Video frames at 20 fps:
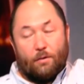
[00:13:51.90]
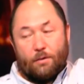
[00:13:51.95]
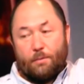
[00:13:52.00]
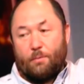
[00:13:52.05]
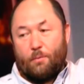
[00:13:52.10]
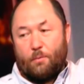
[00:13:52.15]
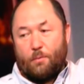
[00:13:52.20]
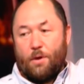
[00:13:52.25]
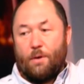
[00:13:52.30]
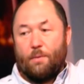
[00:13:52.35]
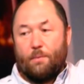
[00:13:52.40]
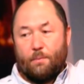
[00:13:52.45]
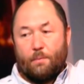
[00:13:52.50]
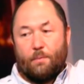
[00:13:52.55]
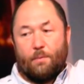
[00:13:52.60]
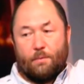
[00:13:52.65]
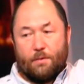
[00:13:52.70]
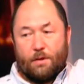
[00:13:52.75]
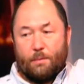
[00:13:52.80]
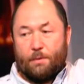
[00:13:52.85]
А вот у меня
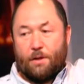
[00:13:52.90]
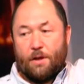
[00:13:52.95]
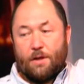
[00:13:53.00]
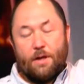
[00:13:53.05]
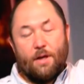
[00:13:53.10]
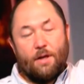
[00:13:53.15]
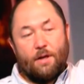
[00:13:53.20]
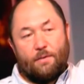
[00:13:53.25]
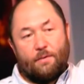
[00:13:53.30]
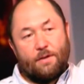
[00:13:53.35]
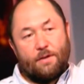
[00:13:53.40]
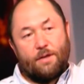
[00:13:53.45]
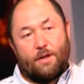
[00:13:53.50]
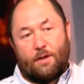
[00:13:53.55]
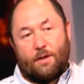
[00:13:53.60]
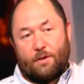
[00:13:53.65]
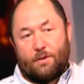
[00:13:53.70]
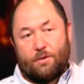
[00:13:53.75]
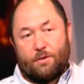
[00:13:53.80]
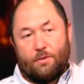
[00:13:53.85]
подозрение
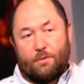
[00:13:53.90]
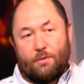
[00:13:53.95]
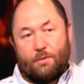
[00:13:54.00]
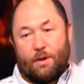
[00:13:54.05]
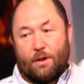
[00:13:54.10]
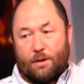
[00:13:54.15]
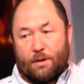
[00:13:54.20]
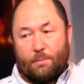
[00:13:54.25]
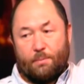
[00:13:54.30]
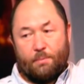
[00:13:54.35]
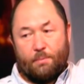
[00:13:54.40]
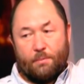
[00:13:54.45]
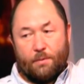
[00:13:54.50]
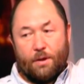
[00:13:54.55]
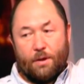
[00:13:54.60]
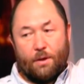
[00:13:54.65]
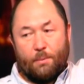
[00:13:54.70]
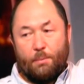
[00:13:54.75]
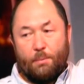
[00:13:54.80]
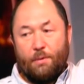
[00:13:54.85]
возникло, что это
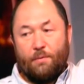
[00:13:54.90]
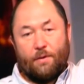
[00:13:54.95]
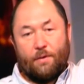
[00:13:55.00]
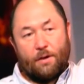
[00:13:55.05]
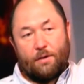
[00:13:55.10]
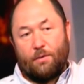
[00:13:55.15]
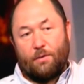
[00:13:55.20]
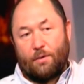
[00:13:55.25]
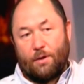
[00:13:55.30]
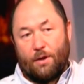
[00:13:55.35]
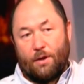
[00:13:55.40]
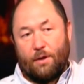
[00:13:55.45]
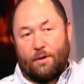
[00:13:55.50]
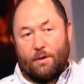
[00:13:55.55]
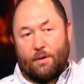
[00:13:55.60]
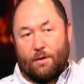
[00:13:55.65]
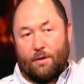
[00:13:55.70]
миф, который...